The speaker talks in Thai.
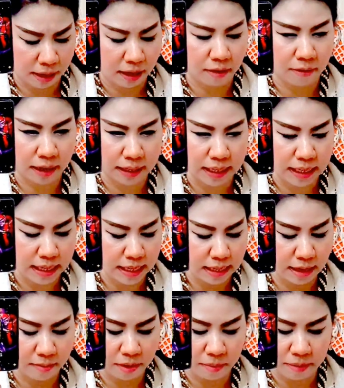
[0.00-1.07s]
ระมัดระวังนิดหนึ่ง
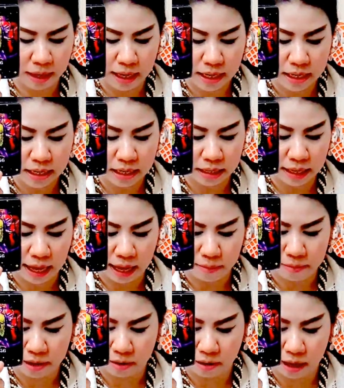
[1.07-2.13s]
ยืมแล้วไม่ได้คืนนะ
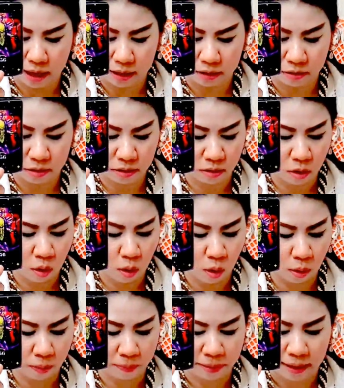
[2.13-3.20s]
มีโอกาสโดนโก
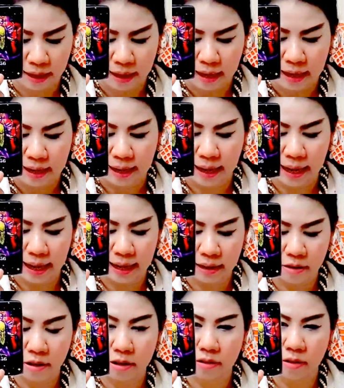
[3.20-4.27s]
งนะคะ
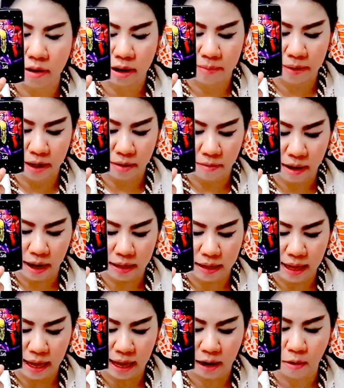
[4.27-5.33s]
ก็ต้องระมัดระวัง
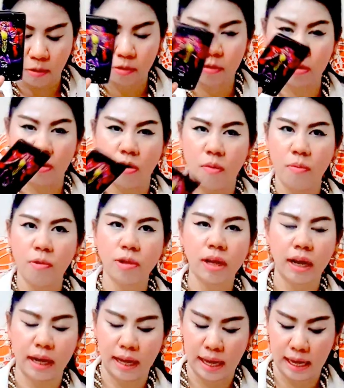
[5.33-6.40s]
อย่าลงทุนร่วมหุ้น
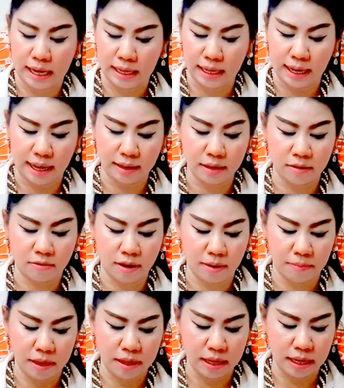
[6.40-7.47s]
กับใครนะคะถือว่า
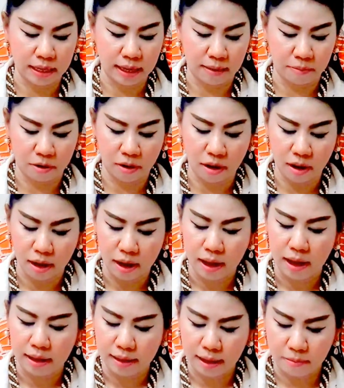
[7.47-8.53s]
ไม่ดีทำก็
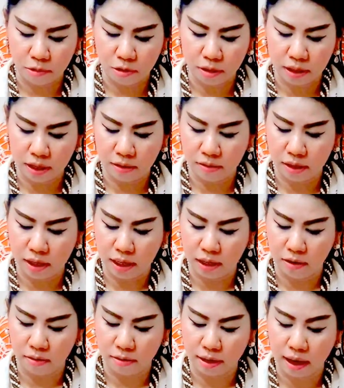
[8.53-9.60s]
ทำคนเดียวเลย
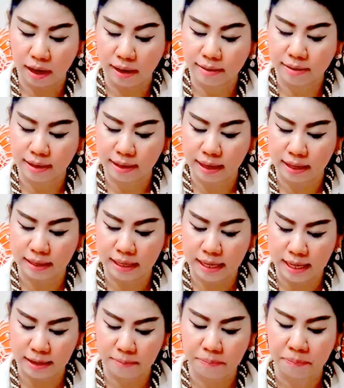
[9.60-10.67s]
ของชาวราศีกัน
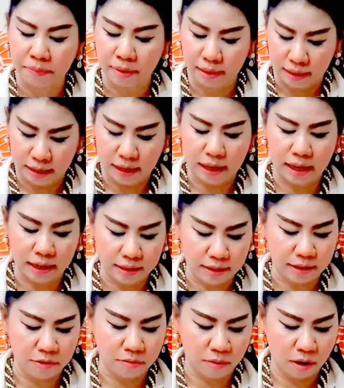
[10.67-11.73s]
นี้นะคะ
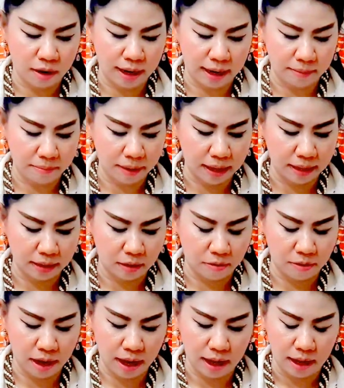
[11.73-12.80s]
ที่คุณหมอทักไปแต่
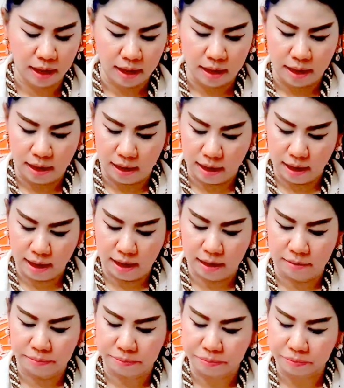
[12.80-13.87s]
ว่าเอ่อ